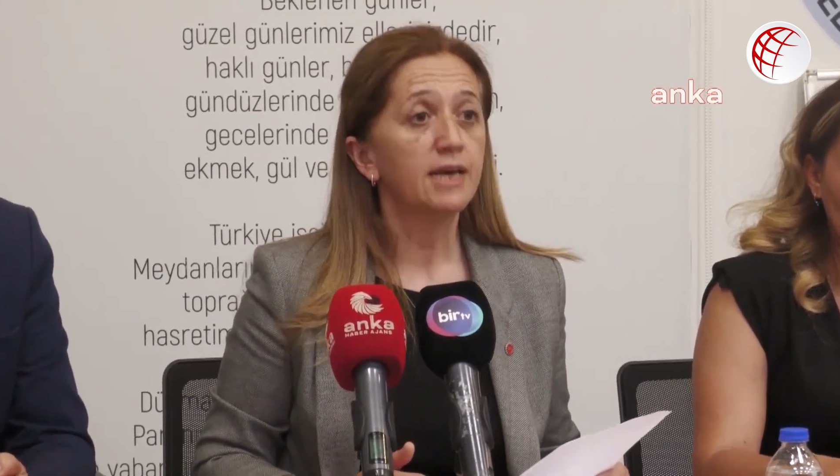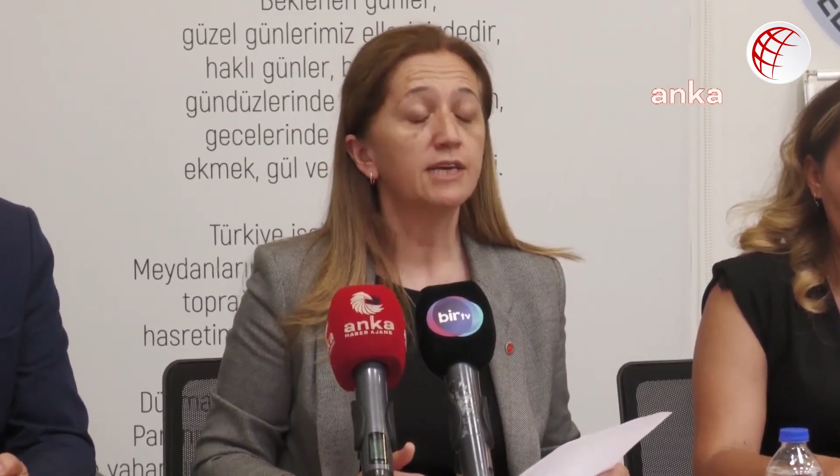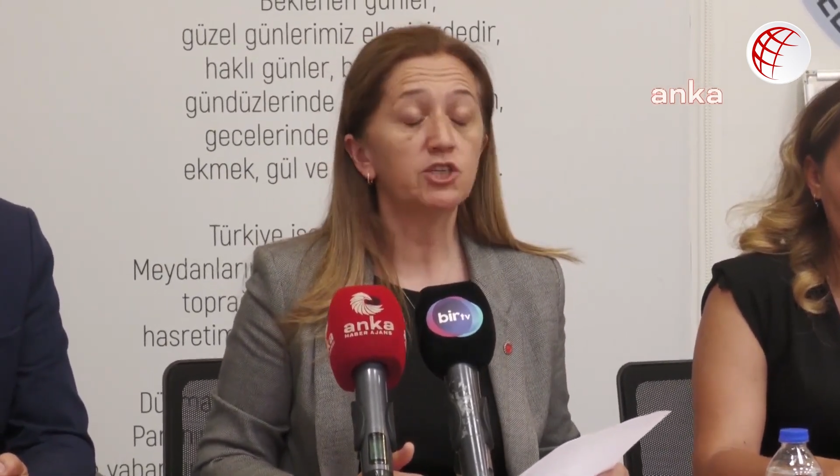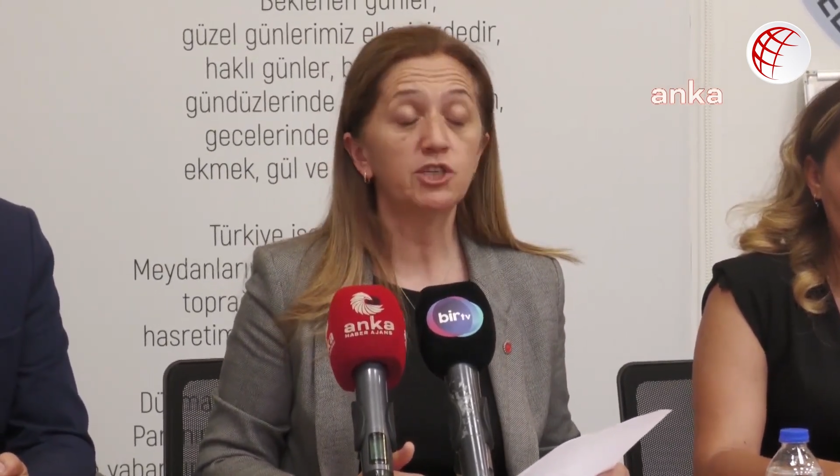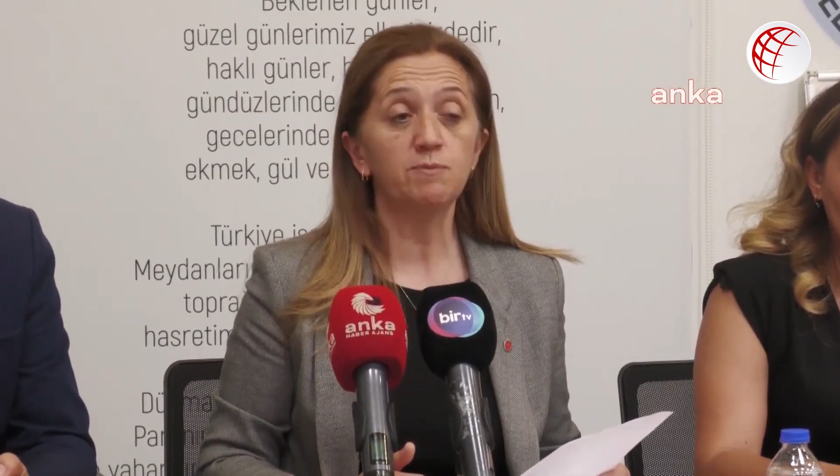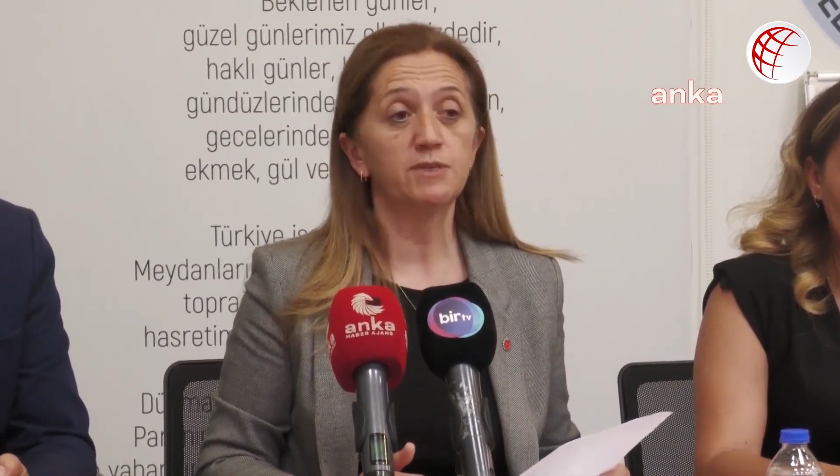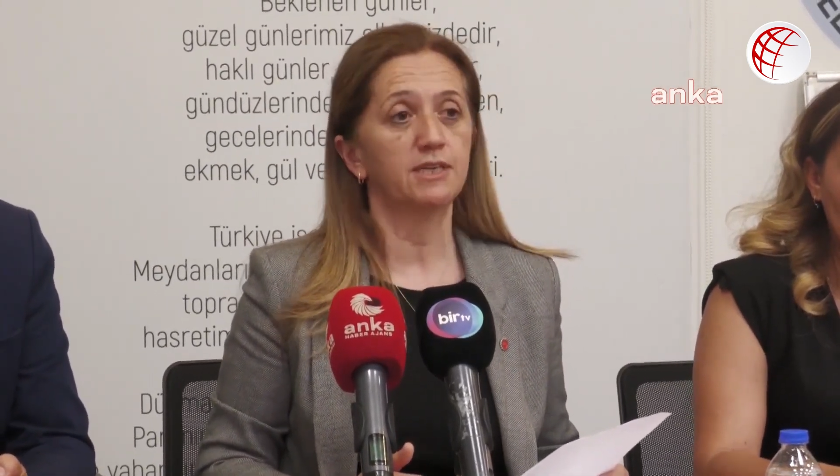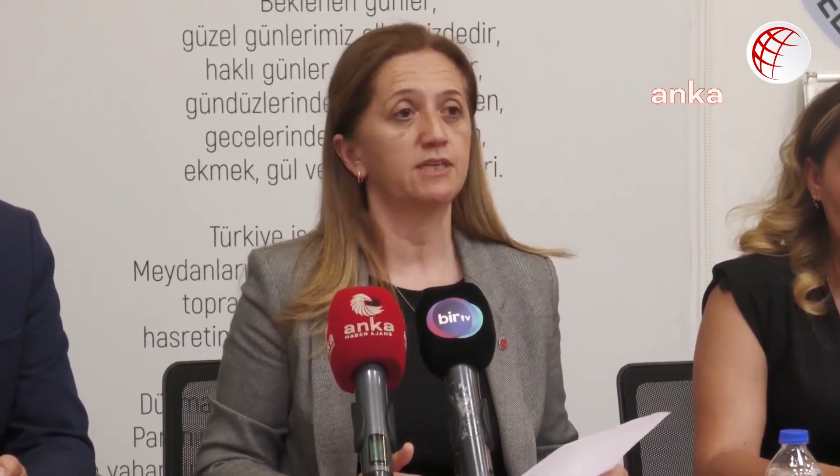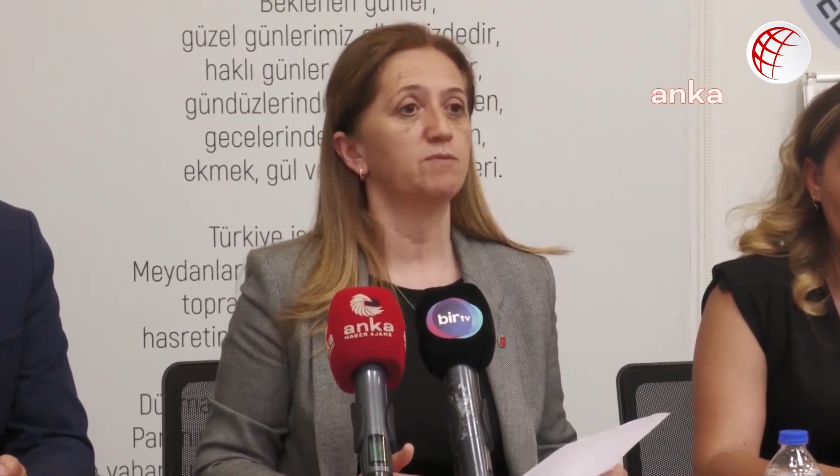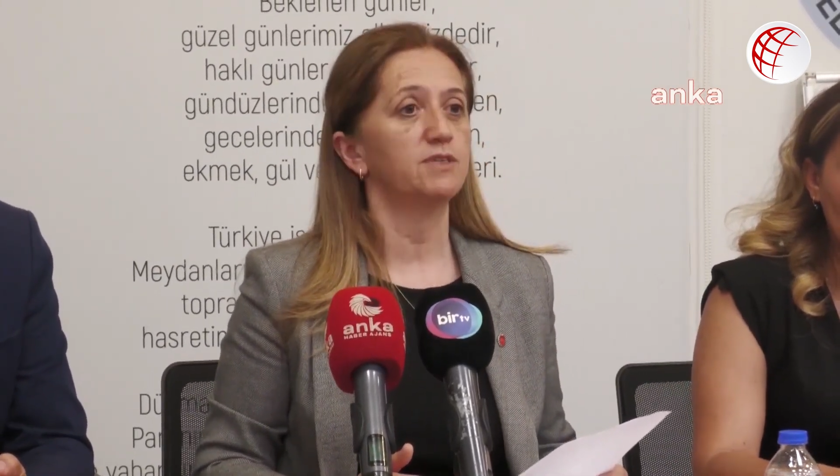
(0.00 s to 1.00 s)
Hiç
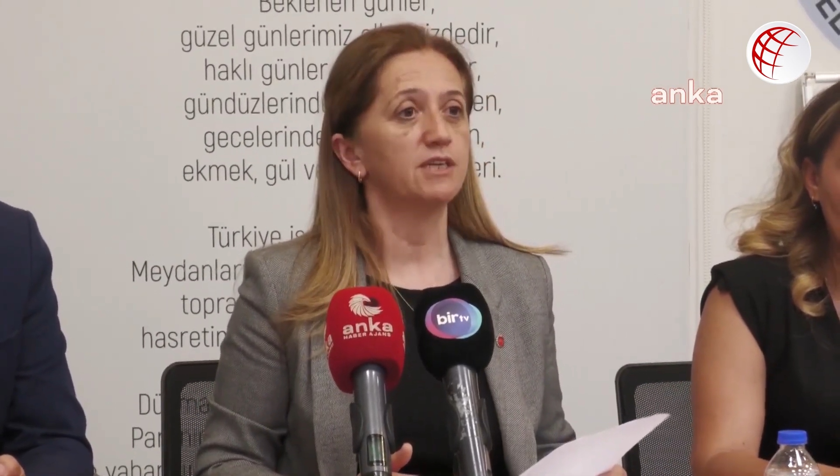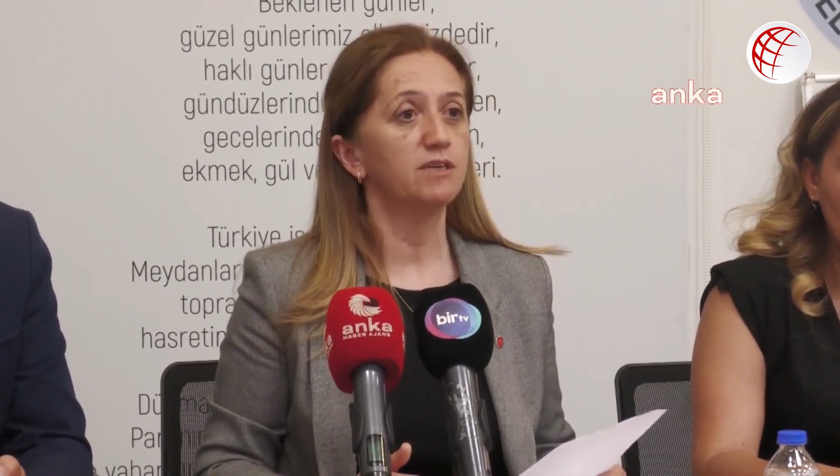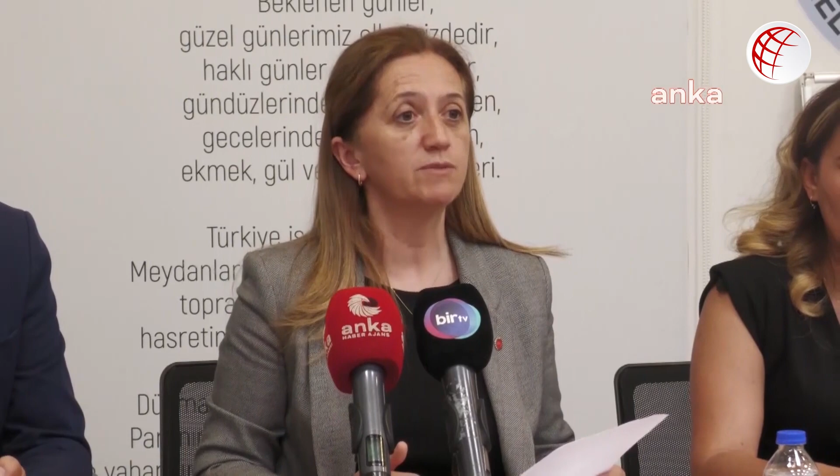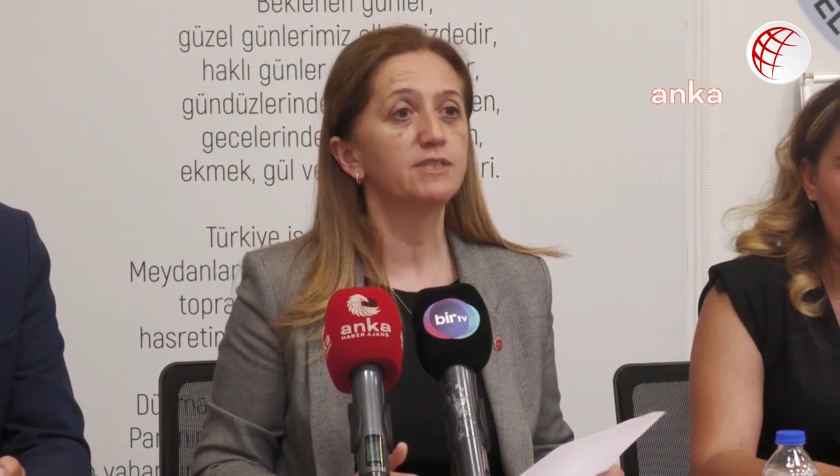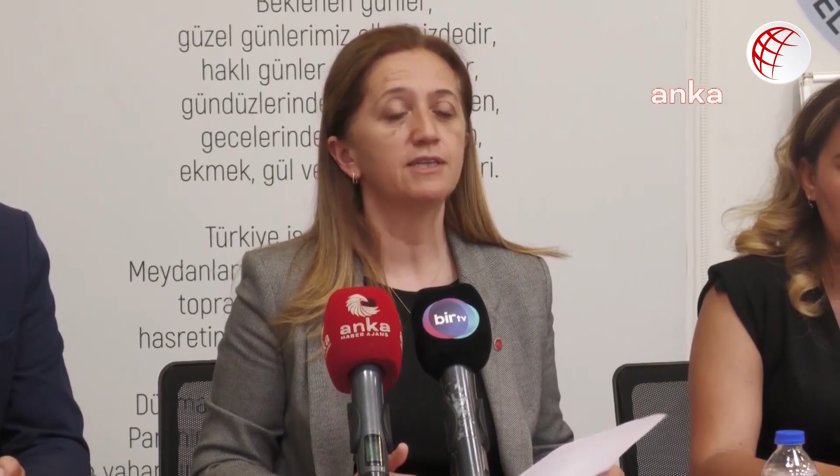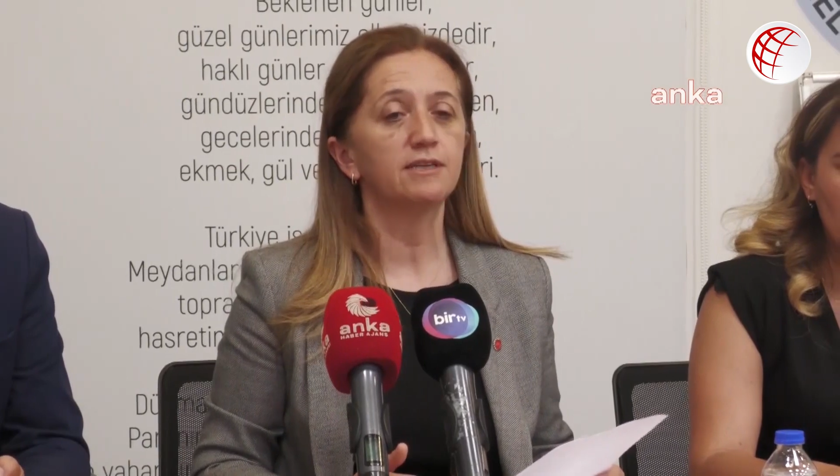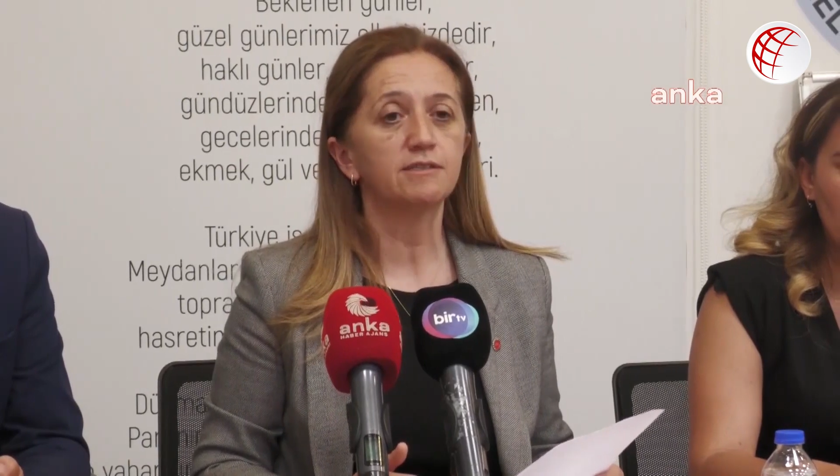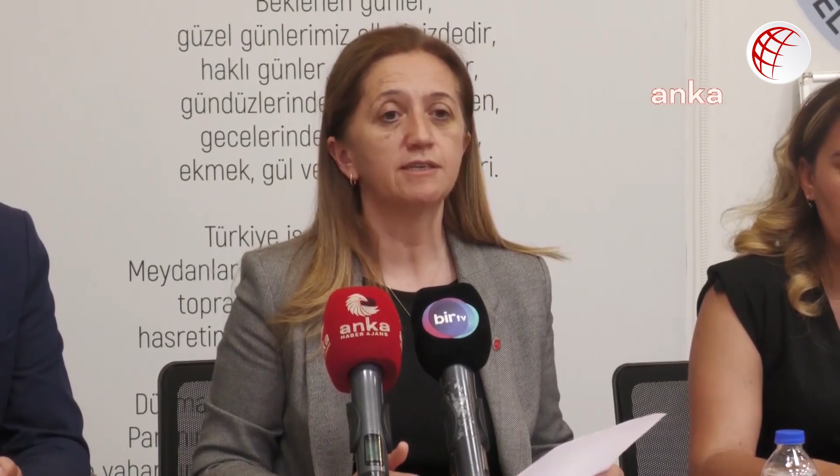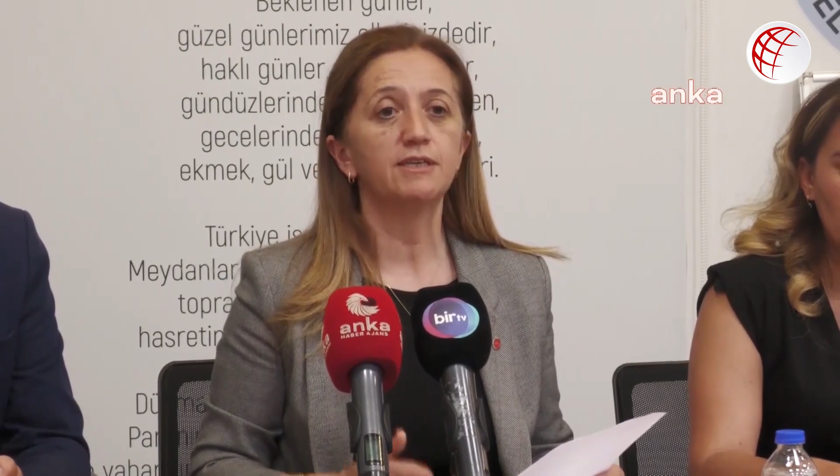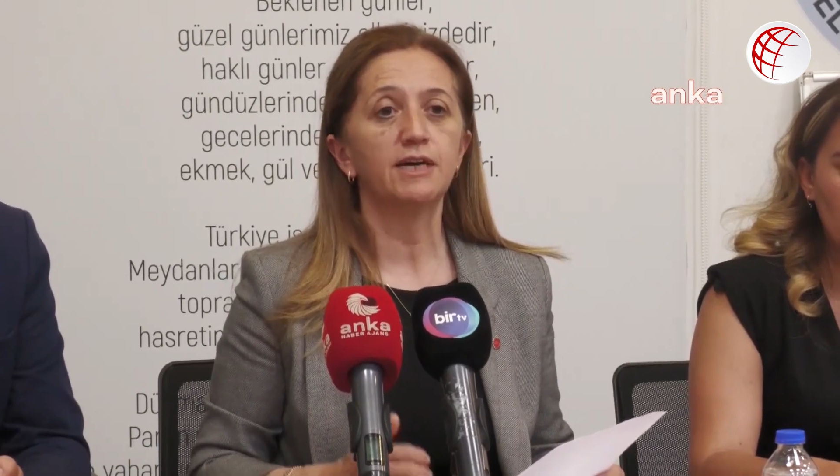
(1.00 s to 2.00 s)
kimse kimseyi bir
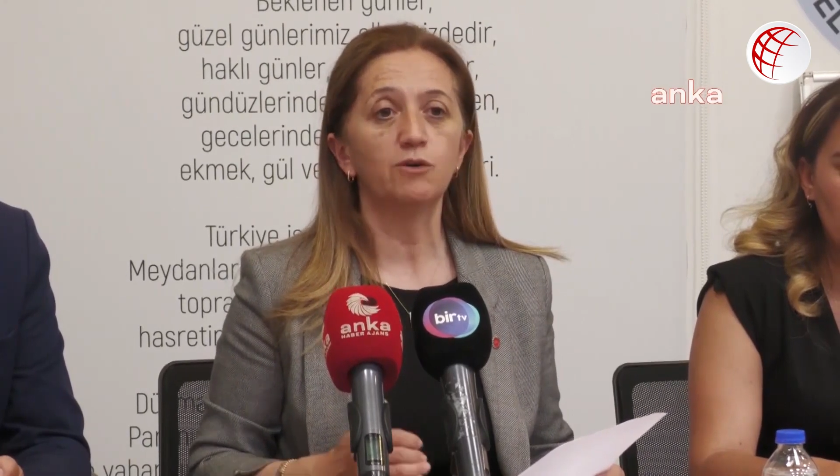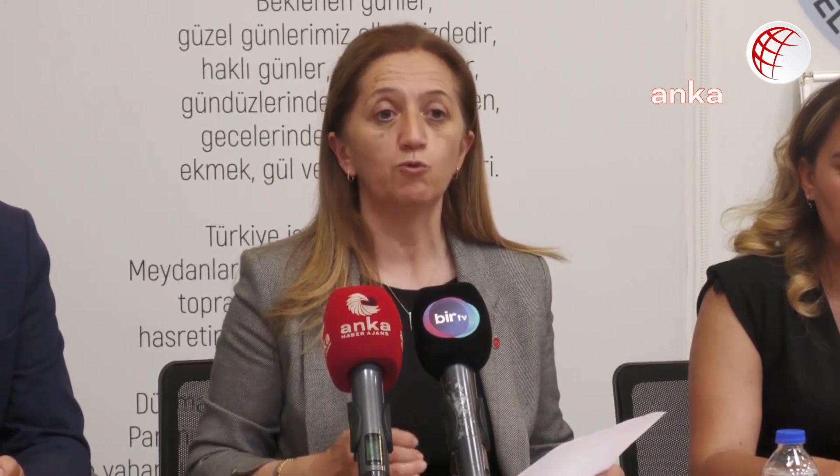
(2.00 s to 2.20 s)
sendikaya